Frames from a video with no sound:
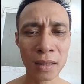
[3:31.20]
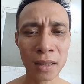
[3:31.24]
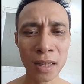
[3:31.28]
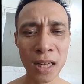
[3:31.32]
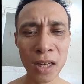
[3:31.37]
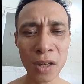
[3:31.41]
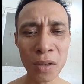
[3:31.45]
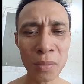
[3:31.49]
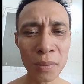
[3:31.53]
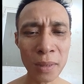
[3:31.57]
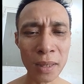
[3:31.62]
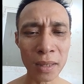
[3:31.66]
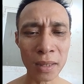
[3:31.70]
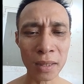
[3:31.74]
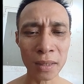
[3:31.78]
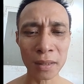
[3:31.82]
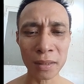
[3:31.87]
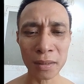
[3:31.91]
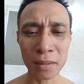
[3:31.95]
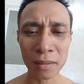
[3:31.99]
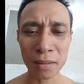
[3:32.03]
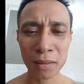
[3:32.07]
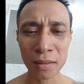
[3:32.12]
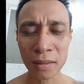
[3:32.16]
nếu
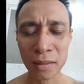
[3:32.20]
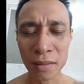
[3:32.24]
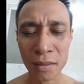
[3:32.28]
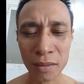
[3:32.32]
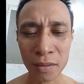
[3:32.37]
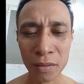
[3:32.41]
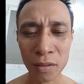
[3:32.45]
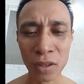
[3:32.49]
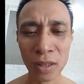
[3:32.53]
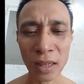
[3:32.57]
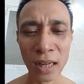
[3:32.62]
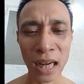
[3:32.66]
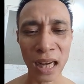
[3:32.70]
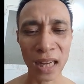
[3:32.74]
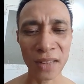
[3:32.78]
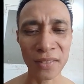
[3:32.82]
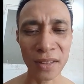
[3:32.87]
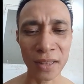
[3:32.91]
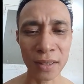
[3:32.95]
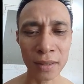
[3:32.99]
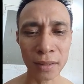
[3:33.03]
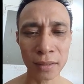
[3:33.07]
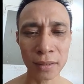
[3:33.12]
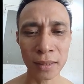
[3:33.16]
mà nó cải
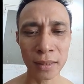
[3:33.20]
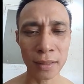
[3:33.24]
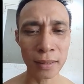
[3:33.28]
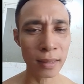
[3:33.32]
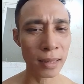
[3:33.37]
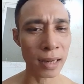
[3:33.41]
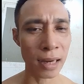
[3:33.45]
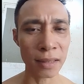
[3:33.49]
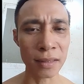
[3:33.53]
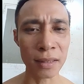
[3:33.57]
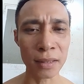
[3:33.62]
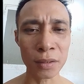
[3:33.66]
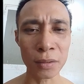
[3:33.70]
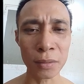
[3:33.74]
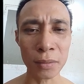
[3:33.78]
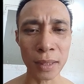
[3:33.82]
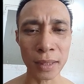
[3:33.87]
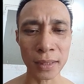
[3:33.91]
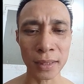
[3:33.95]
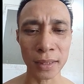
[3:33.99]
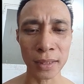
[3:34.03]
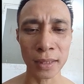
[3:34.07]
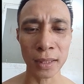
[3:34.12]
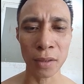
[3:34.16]
vận được thì cả nước chúng
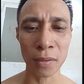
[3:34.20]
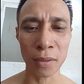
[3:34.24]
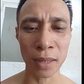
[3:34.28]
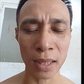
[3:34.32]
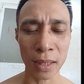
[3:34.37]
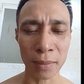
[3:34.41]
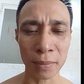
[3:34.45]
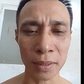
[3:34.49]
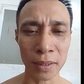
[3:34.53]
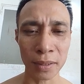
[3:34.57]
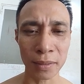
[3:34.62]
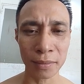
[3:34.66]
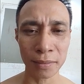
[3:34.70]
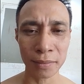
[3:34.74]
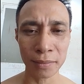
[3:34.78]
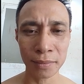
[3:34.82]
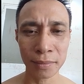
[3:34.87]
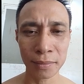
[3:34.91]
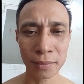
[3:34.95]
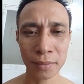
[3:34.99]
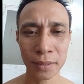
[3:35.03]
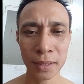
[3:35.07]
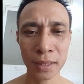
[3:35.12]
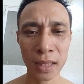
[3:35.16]
ta sẽ giàu ngay lập tức,
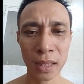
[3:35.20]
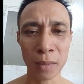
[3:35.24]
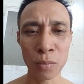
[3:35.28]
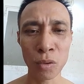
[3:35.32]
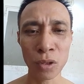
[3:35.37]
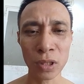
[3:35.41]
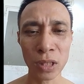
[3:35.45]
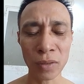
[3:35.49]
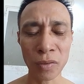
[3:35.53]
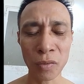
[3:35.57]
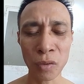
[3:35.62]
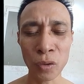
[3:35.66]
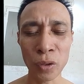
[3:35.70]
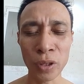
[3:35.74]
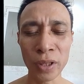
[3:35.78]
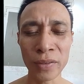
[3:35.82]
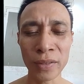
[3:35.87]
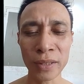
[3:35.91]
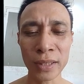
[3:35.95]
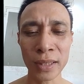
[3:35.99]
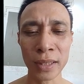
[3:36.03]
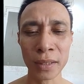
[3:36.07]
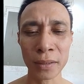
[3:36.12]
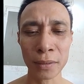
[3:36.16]
chỉ cần mua tranh phong thủy
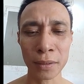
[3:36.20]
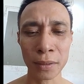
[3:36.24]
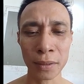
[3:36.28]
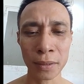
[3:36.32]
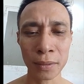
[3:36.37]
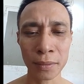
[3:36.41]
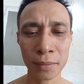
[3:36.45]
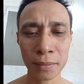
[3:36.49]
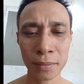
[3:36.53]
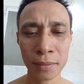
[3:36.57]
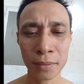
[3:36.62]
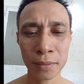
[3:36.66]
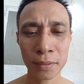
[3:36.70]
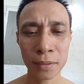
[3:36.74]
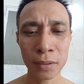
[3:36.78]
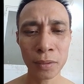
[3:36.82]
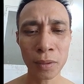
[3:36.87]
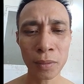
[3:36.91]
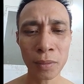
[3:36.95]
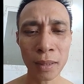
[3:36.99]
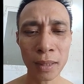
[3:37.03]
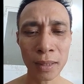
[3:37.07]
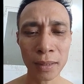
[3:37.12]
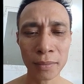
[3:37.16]
và treo thôi,
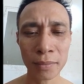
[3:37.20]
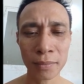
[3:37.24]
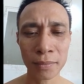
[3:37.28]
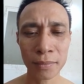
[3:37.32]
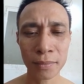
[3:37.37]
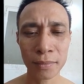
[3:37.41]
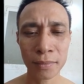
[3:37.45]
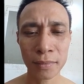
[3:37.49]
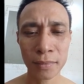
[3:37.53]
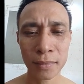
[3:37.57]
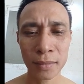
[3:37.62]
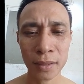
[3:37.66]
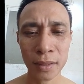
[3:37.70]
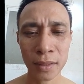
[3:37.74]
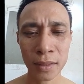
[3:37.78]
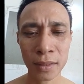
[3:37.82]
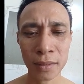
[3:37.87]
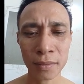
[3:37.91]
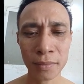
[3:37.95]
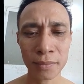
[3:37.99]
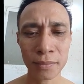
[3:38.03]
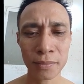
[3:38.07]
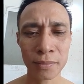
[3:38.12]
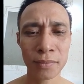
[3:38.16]
đúng không ạ?
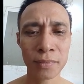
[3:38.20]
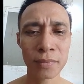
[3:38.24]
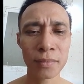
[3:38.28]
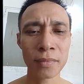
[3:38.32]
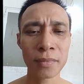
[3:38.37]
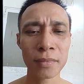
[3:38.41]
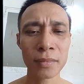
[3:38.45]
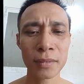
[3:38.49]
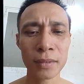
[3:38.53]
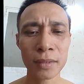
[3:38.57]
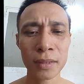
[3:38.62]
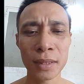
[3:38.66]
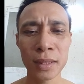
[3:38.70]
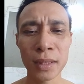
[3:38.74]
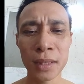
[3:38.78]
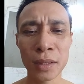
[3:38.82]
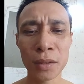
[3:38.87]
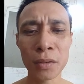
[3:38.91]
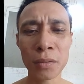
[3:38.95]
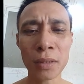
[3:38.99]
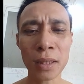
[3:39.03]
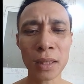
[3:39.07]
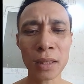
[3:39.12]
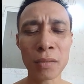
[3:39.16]
Đó,
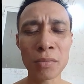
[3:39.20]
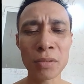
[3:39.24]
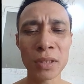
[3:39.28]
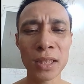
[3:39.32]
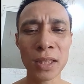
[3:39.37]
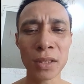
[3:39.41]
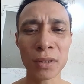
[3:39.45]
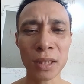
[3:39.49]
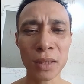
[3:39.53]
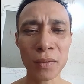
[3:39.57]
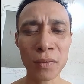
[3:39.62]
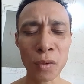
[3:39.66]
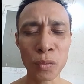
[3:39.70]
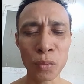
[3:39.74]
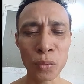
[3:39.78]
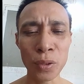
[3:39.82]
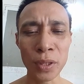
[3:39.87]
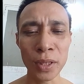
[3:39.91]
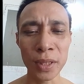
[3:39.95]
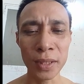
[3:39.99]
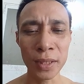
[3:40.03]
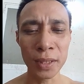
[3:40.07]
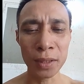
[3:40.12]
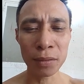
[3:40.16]
thì chúng ta không treo tranh phong
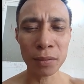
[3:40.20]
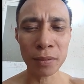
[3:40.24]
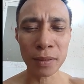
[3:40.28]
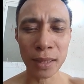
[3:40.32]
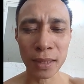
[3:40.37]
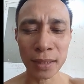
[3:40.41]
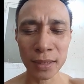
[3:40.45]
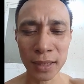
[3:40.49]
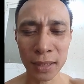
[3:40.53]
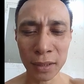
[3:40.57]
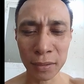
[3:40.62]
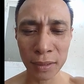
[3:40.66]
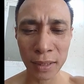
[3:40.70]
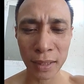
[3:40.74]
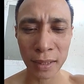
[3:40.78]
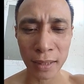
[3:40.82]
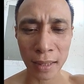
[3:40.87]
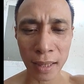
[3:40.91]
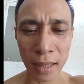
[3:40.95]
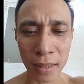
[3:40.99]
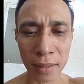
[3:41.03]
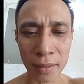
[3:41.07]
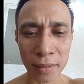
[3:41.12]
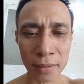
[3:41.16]
thủy thì chúng ta lại treo tranh
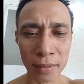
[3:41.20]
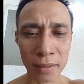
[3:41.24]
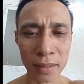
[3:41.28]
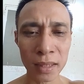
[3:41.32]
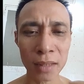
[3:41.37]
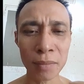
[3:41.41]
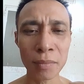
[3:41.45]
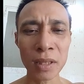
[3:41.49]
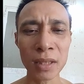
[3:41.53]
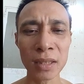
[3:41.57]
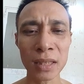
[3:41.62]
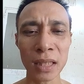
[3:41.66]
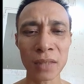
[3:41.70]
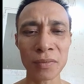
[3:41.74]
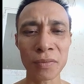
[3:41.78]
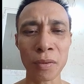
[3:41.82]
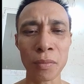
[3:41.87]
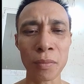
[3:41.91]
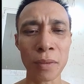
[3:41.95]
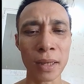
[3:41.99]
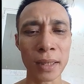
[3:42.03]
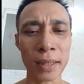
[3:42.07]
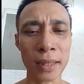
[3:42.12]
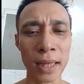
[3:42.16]
khác, những bức tranh
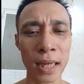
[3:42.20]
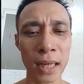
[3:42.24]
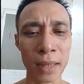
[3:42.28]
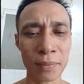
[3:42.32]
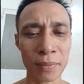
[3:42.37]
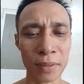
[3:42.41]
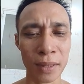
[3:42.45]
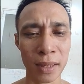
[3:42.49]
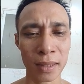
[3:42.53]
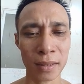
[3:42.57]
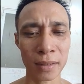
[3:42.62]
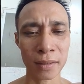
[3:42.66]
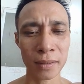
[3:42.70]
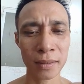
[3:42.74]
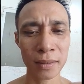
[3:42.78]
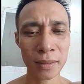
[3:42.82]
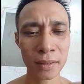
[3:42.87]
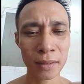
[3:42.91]
phong cảnh đẹp ra.